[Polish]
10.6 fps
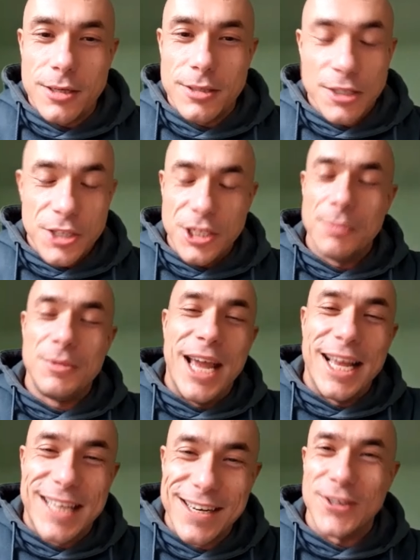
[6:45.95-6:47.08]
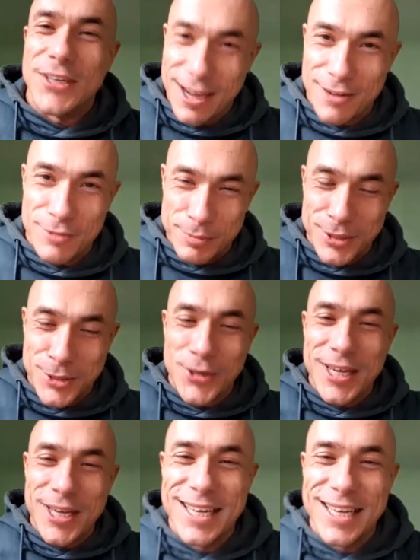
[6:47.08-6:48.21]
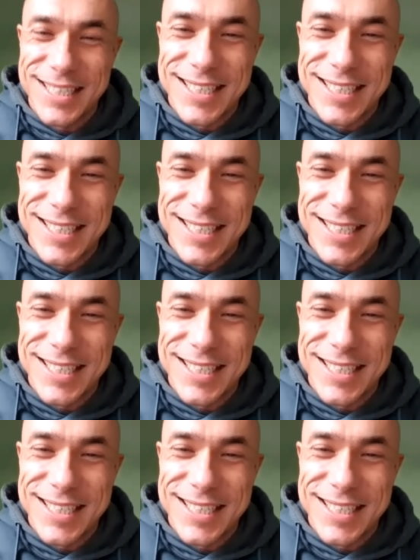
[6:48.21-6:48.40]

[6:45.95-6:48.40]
Znaczy nie mnie, tylko ja wypytuję